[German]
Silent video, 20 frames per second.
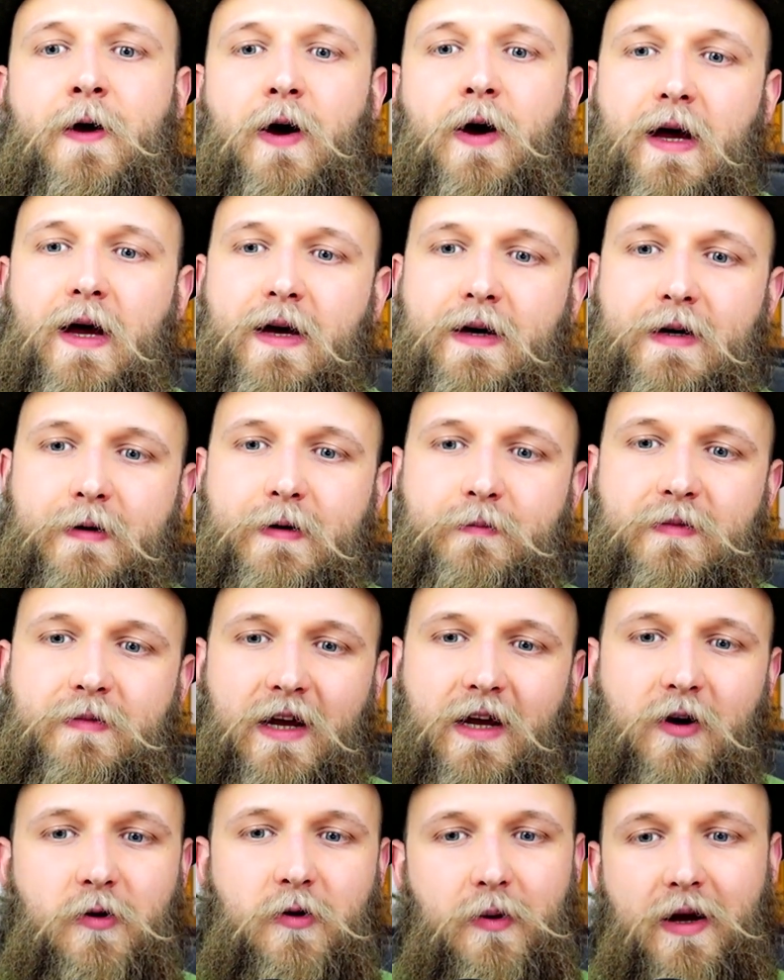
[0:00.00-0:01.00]
Ähm,
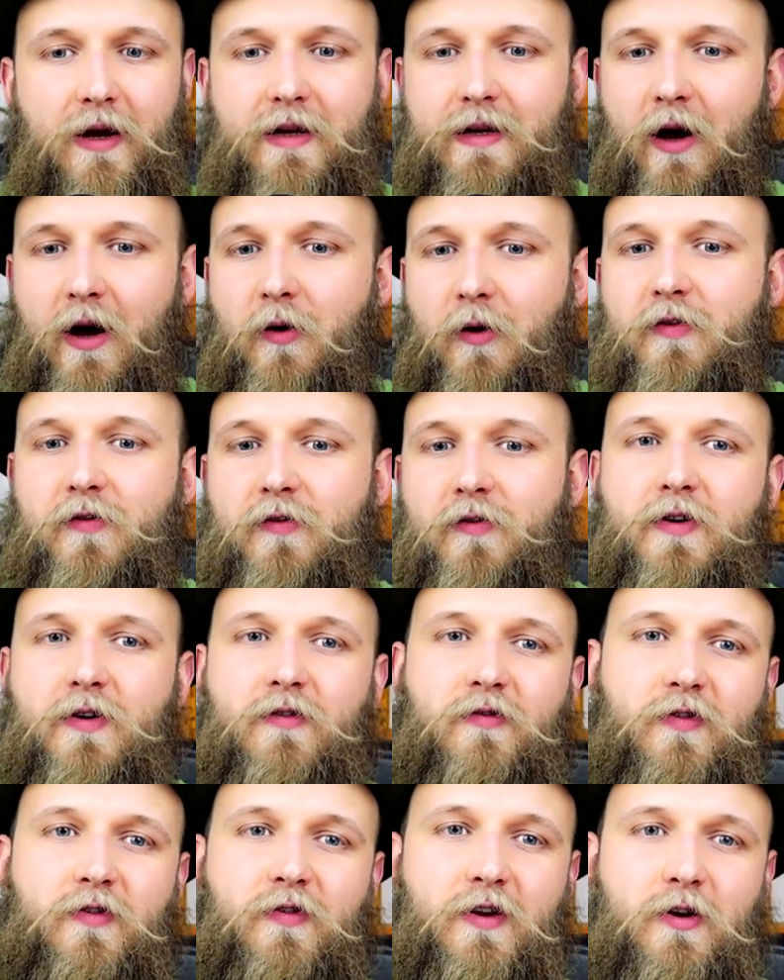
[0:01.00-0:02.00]
darüber hinaus wird
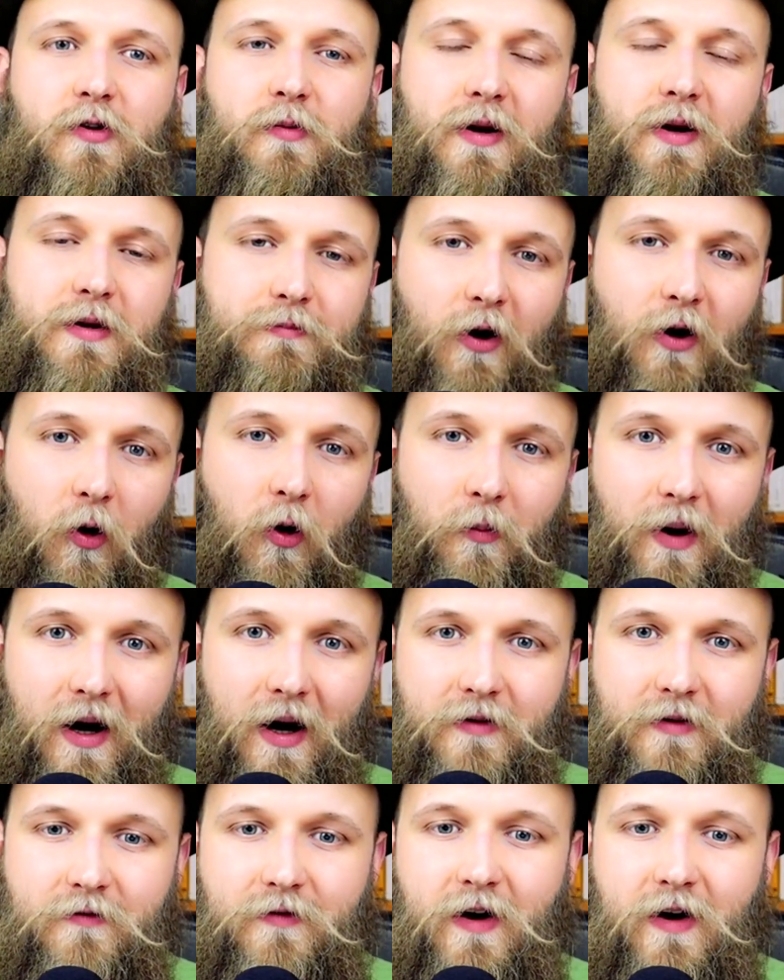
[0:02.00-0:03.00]
viel über die
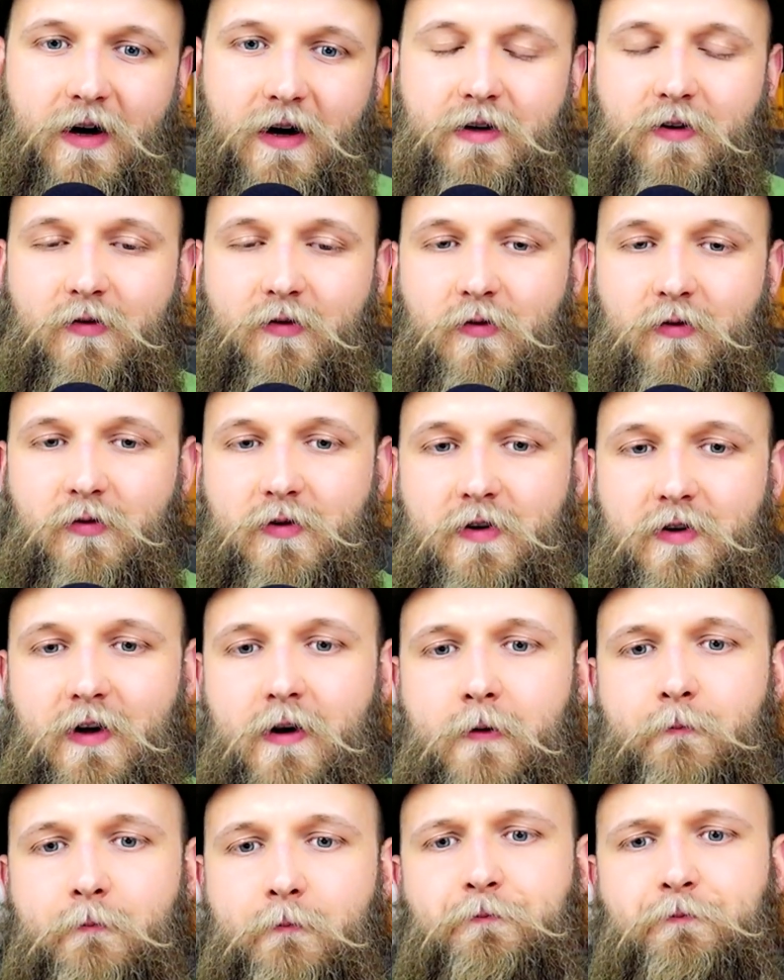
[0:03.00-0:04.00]
Baumartenwahl diskutiert.